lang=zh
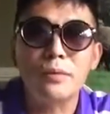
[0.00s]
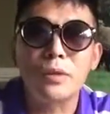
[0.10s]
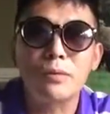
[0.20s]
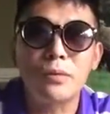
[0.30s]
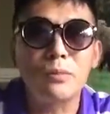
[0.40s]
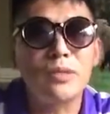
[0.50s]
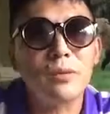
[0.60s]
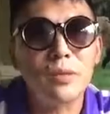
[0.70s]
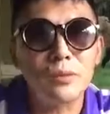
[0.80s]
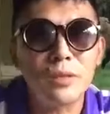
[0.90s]
所以中国人民
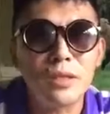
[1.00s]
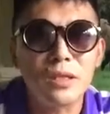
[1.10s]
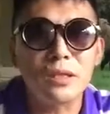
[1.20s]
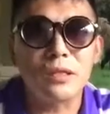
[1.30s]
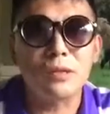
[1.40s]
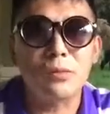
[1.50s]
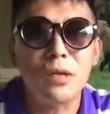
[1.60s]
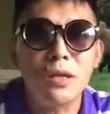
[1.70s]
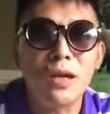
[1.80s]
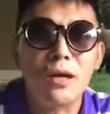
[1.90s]
解放军的这个指
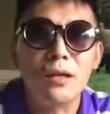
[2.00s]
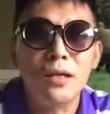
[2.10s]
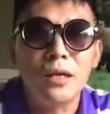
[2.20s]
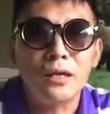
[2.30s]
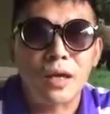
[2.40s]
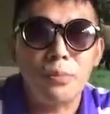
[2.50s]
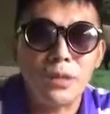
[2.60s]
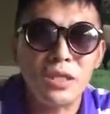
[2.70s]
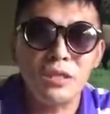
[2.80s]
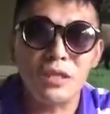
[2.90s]
挥力量，他
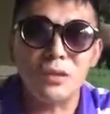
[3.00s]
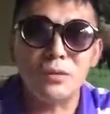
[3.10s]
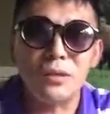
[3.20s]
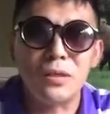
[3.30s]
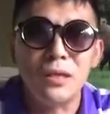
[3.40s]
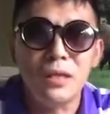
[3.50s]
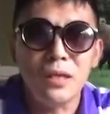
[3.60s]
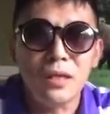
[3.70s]
不信这个东西，